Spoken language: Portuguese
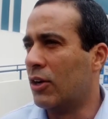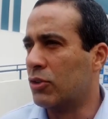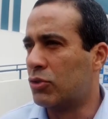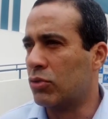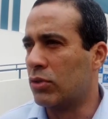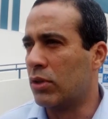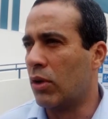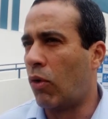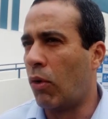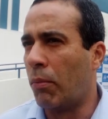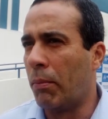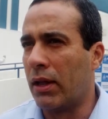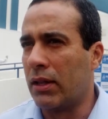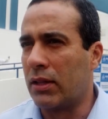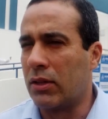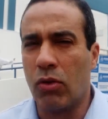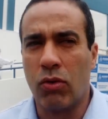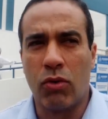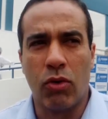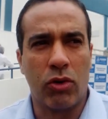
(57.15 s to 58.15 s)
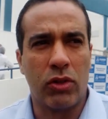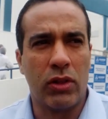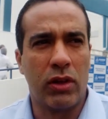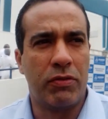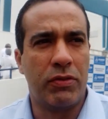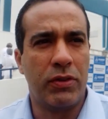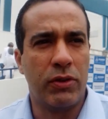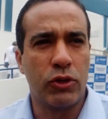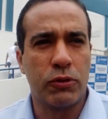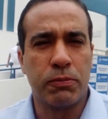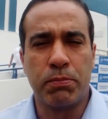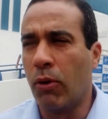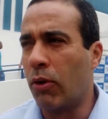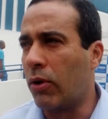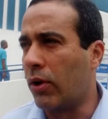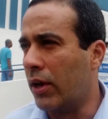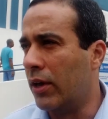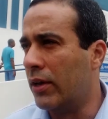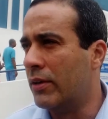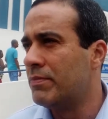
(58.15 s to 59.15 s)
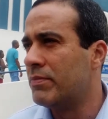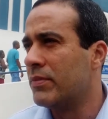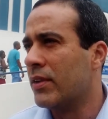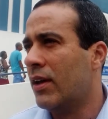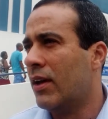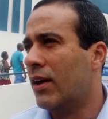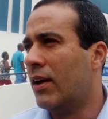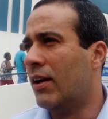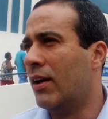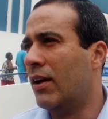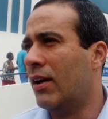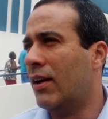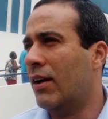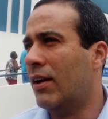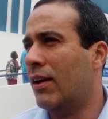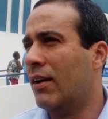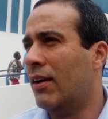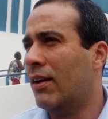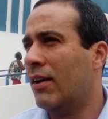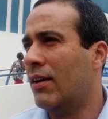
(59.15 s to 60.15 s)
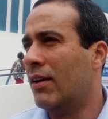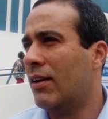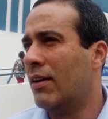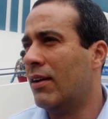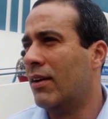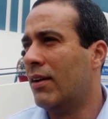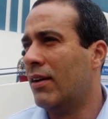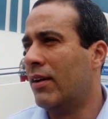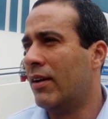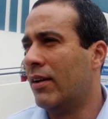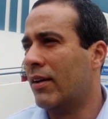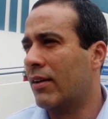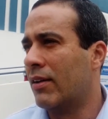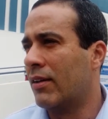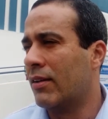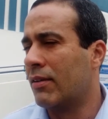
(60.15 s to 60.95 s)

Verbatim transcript: ajuda a combater o coronavírus, porque é, é